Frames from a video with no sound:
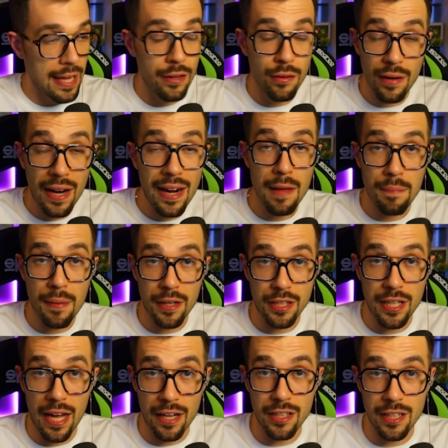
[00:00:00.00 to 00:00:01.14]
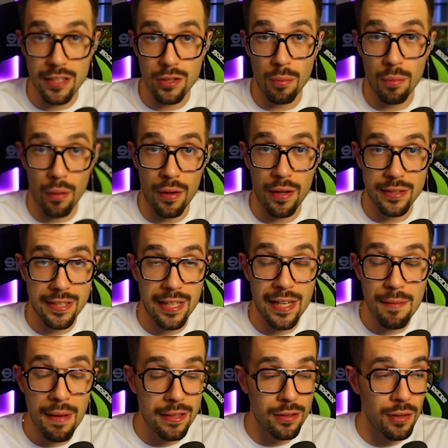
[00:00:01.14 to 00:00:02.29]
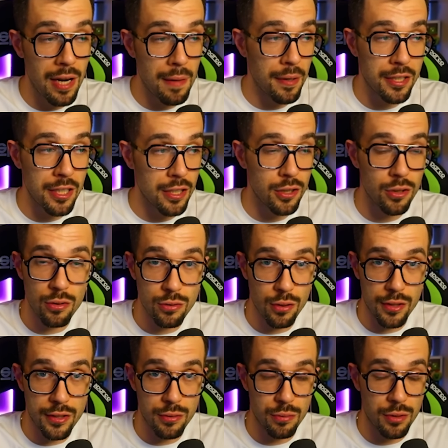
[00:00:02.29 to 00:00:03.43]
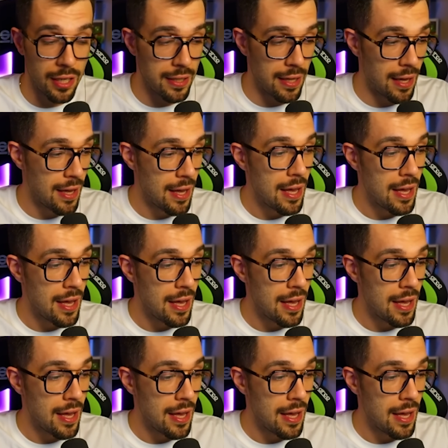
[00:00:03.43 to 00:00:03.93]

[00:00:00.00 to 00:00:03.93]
E non ha l'hypercharge, eh, sto brawler. Se li mettono l'hypercharge non so che succede.